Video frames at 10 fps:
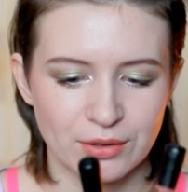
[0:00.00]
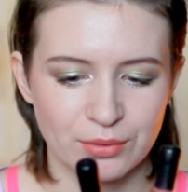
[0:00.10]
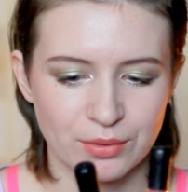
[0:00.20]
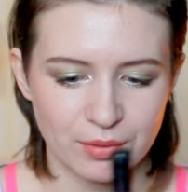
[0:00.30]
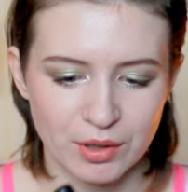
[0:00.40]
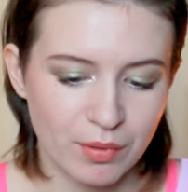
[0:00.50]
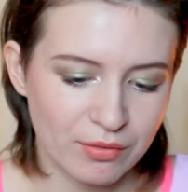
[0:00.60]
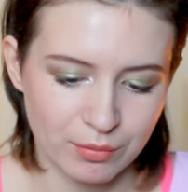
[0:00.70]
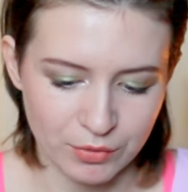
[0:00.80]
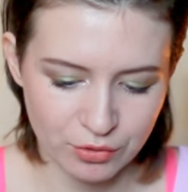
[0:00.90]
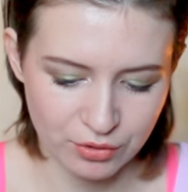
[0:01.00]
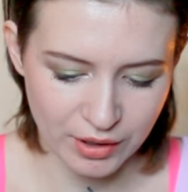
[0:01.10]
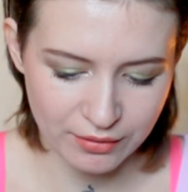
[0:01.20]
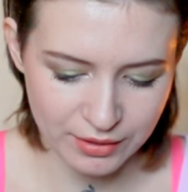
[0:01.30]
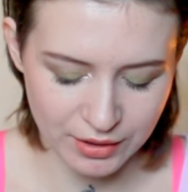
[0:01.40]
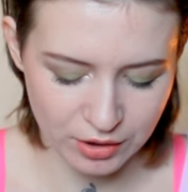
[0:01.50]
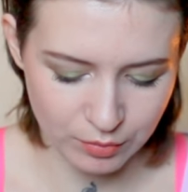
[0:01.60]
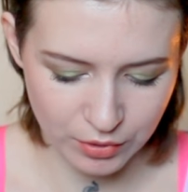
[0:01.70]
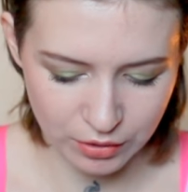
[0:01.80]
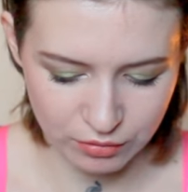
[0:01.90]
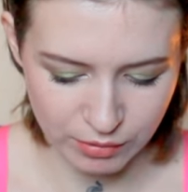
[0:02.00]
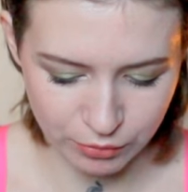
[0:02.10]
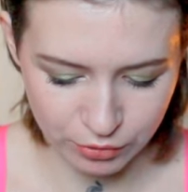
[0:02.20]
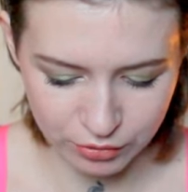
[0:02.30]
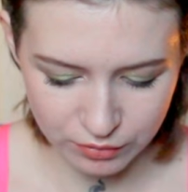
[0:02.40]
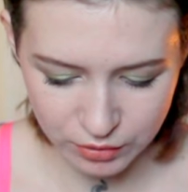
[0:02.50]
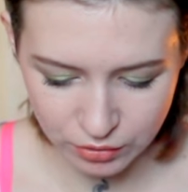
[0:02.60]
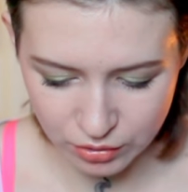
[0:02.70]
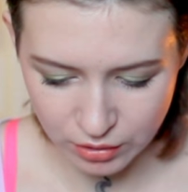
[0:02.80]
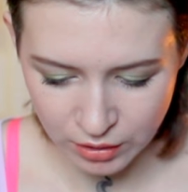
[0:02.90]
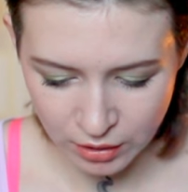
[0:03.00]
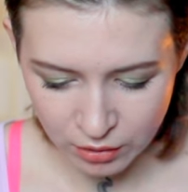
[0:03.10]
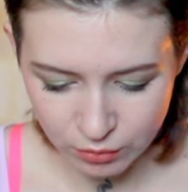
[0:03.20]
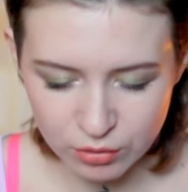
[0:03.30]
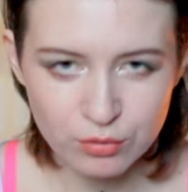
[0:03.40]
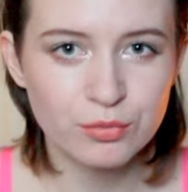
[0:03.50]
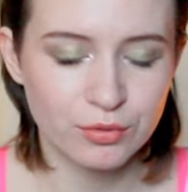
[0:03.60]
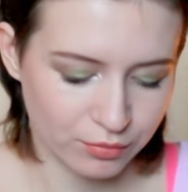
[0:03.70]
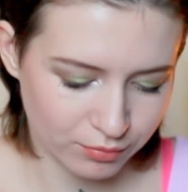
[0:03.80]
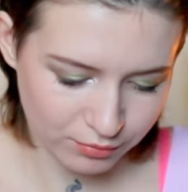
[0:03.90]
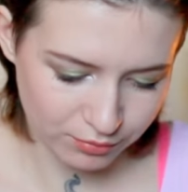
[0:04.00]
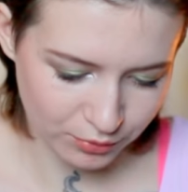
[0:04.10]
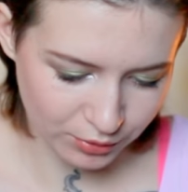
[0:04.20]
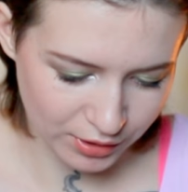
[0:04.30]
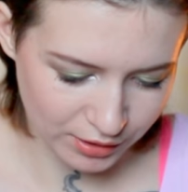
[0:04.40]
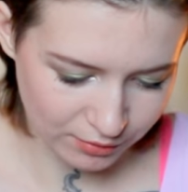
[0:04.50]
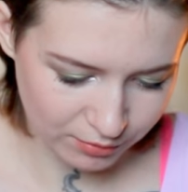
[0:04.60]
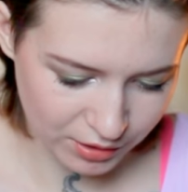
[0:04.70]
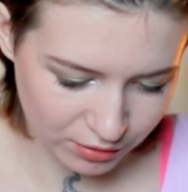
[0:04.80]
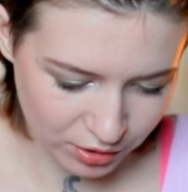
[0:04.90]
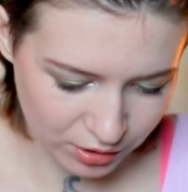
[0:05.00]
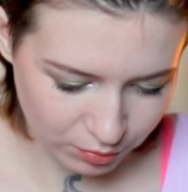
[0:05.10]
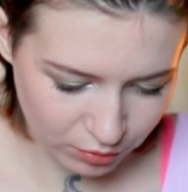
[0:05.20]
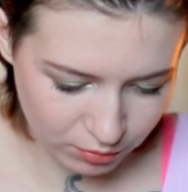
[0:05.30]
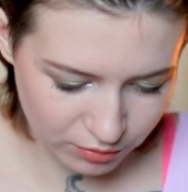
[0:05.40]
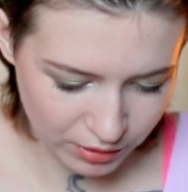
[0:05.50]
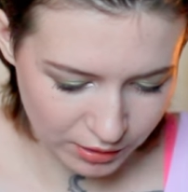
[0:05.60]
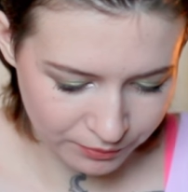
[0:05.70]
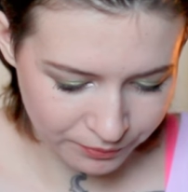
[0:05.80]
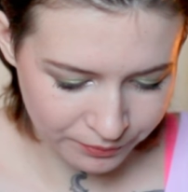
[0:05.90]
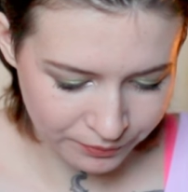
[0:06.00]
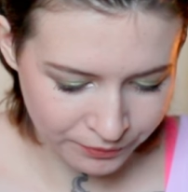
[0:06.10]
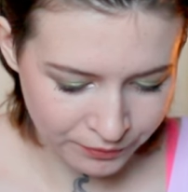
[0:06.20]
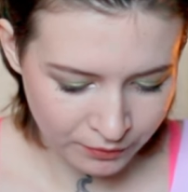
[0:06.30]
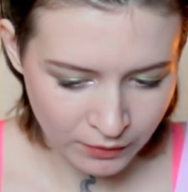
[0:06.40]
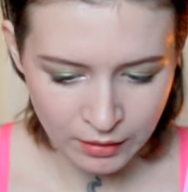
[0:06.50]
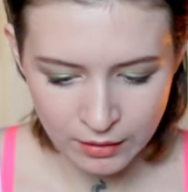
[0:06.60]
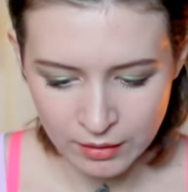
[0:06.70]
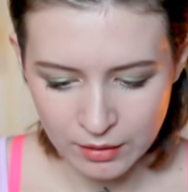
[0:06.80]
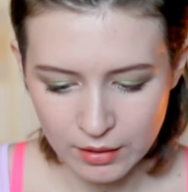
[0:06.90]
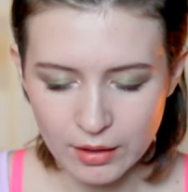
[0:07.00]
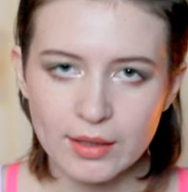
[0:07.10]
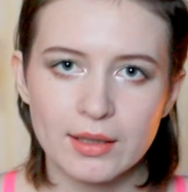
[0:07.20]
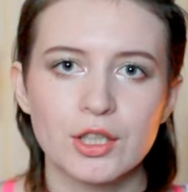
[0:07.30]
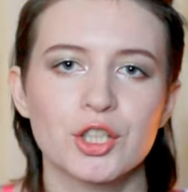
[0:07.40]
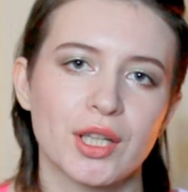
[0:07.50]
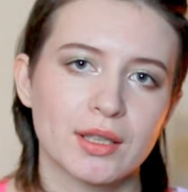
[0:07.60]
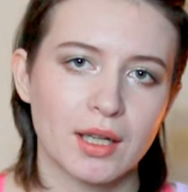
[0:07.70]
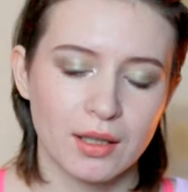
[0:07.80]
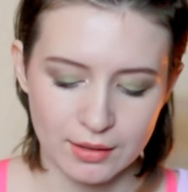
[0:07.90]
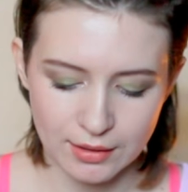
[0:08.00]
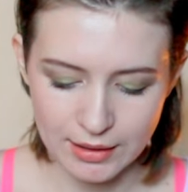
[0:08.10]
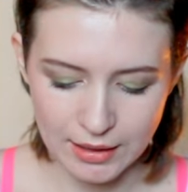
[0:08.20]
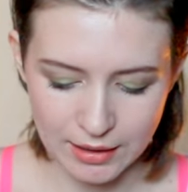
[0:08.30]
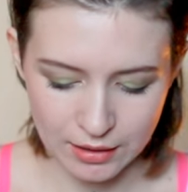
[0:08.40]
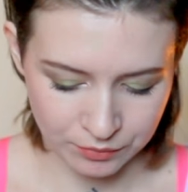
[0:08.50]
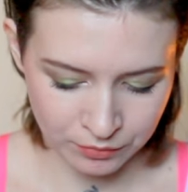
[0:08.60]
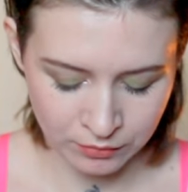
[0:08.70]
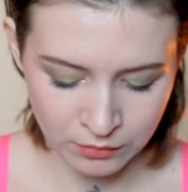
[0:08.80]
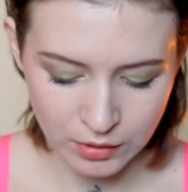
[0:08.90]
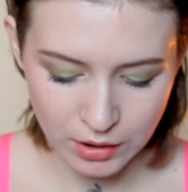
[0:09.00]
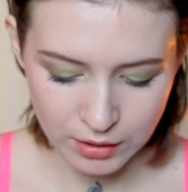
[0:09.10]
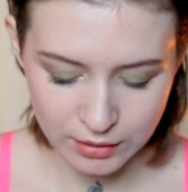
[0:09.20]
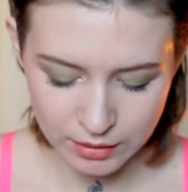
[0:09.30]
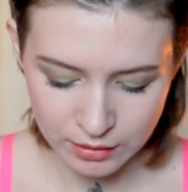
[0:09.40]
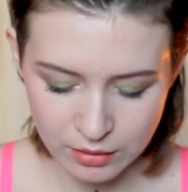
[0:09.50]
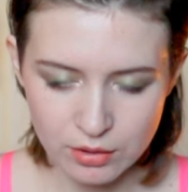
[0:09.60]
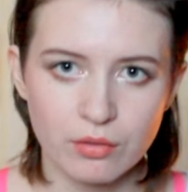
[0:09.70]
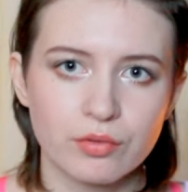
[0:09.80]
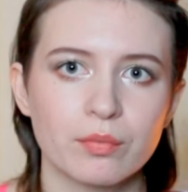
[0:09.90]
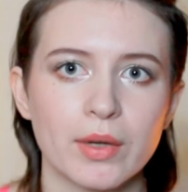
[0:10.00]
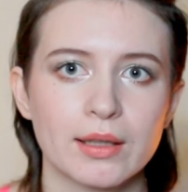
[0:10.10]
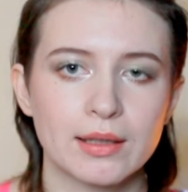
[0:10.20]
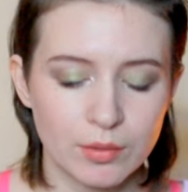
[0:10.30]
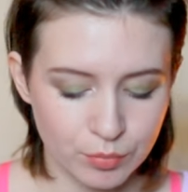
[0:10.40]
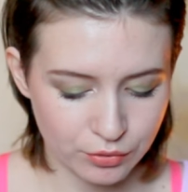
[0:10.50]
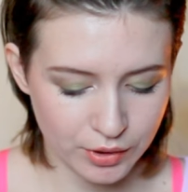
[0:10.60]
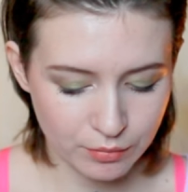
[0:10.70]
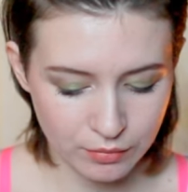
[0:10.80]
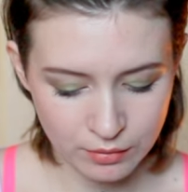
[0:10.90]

Но они, правда, мне очень нравятся, я сейчас покажу вам пару сводчи. Ну, я думаю, многие девочки их пробовали. Это отличный аналог для NYX Soft Matte Lip Gloss.